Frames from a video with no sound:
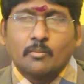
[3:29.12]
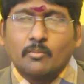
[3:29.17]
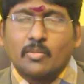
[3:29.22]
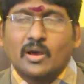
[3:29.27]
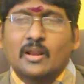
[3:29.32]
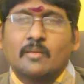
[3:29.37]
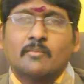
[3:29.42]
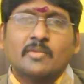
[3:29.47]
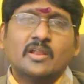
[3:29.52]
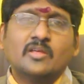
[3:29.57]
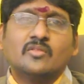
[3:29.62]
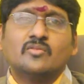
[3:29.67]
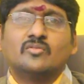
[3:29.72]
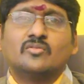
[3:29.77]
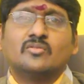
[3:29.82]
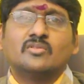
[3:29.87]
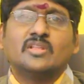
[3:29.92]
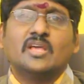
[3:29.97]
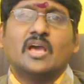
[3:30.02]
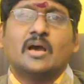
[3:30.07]
బలం అనేది
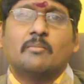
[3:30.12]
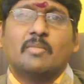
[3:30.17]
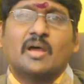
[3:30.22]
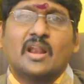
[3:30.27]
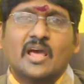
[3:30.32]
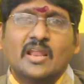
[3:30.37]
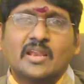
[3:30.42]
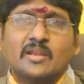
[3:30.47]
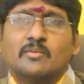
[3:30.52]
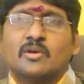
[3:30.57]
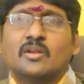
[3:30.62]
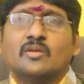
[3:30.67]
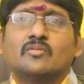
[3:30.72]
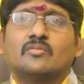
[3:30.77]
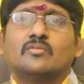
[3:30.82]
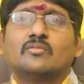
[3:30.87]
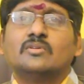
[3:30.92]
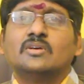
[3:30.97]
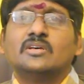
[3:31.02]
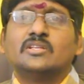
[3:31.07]
ఉంటుంది ఆ బలాన్ని మనం
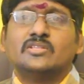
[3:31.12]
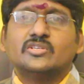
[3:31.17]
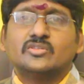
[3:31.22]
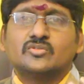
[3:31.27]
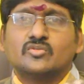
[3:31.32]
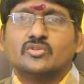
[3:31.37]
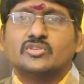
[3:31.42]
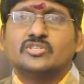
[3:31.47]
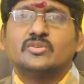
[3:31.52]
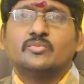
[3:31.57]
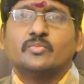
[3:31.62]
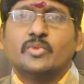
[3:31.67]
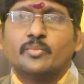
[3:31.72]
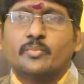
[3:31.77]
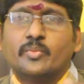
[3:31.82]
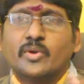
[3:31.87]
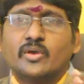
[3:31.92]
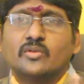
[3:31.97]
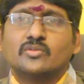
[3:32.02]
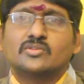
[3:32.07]
తీసుకొచ్చి మీ
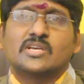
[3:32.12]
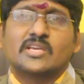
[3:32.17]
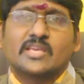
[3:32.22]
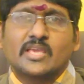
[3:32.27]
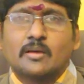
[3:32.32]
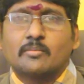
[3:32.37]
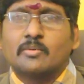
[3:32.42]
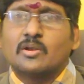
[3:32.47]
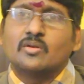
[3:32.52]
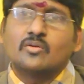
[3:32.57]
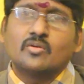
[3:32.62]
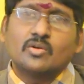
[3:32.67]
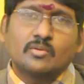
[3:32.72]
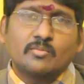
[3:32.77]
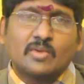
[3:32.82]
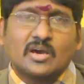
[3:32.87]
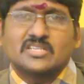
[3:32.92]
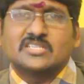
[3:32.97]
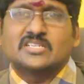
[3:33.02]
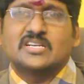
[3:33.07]
పేరు సంఖ్యాబలంలోకి
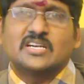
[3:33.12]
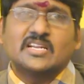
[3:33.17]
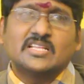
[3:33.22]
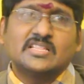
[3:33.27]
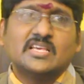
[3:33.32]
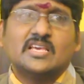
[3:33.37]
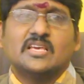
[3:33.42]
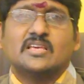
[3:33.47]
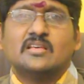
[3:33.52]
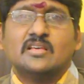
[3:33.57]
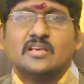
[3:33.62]
మార్చినట్టయితే